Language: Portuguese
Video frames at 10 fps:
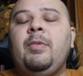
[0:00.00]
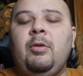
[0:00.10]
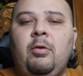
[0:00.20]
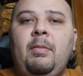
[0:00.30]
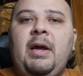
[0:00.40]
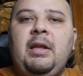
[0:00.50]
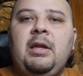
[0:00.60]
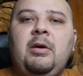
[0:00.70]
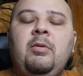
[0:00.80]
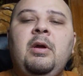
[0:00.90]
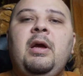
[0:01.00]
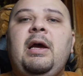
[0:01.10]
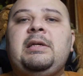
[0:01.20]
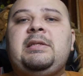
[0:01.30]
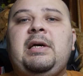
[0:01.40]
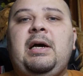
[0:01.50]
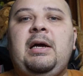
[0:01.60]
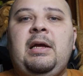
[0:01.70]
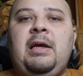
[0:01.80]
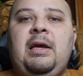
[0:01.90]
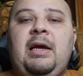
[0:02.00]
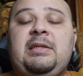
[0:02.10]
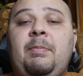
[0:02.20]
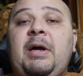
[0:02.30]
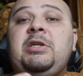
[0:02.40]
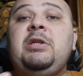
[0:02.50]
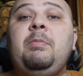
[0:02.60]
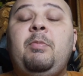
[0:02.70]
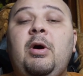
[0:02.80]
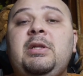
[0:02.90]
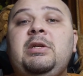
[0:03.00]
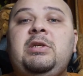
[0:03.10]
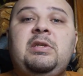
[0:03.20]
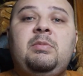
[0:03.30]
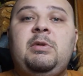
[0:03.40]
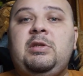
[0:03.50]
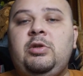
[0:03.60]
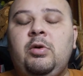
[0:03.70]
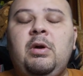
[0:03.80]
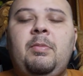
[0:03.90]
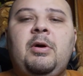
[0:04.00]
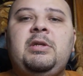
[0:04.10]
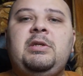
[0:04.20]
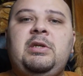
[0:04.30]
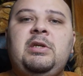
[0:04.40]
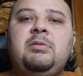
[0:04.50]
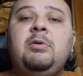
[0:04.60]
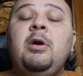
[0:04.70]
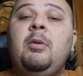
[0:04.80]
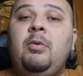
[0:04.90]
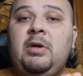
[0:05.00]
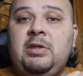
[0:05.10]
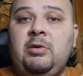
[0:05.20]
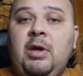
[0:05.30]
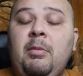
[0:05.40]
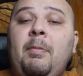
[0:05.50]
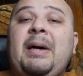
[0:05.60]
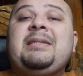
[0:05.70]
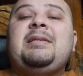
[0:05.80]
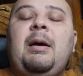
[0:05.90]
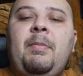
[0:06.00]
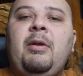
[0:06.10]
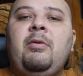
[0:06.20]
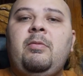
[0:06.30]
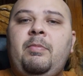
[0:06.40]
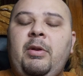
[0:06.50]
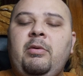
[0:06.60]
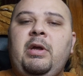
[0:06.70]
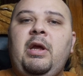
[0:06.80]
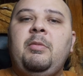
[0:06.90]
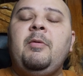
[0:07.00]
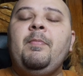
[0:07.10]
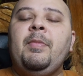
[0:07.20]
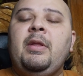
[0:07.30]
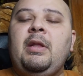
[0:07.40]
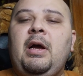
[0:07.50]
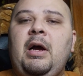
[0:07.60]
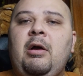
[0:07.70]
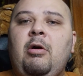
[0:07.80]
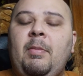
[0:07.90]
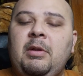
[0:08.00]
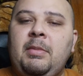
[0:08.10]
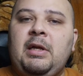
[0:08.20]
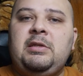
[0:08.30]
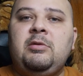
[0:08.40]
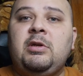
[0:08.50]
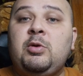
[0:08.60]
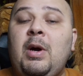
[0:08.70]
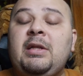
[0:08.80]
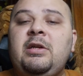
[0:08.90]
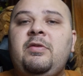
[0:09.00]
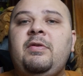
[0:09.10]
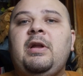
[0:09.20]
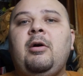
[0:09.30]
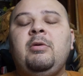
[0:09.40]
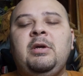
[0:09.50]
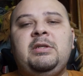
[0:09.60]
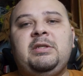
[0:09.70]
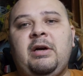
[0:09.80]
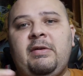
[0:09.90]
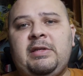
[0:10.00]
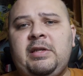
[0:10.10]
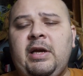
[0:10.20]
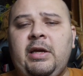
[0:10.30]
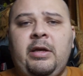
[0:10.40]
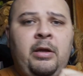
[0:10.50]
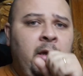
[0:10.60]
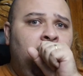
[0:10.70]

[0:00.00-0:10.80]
No Baenão, essa essa partida importantíssima, esse jogo importantíssimo, porque se o Remo passar pelo, pelo Grêmio na Copa do Brasil, nas quartas de final, já vai ser aí